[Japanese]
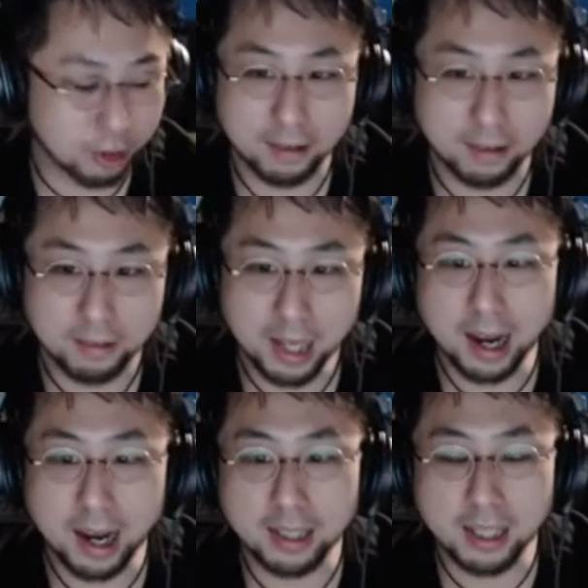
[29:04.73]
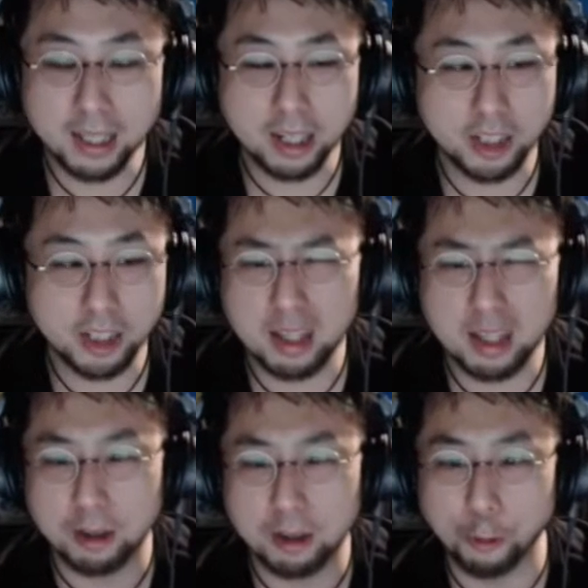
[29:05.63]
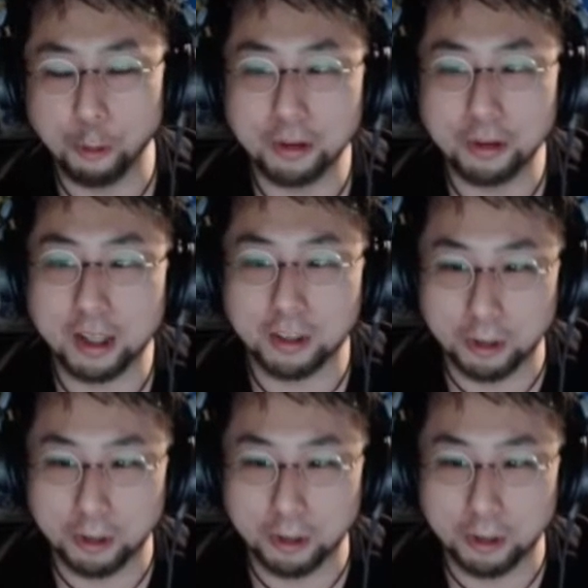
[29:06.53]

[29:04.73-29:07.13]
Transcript: だからはっきり喋ってって怒るでしょ。